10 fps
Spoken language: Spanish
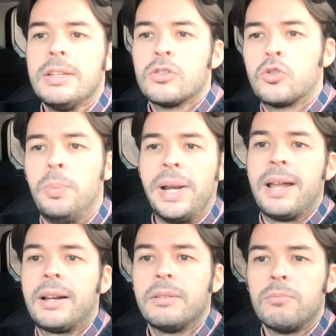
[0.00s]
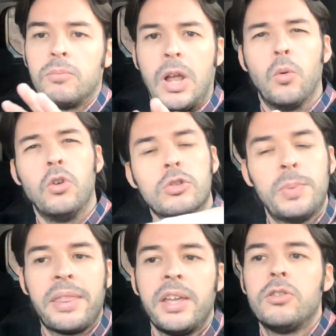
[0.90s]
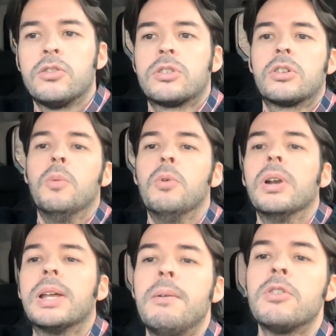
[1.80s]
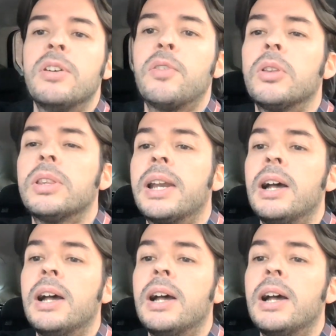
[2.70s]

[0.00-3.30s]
superar algunos vadeos como el que vamos a afrontar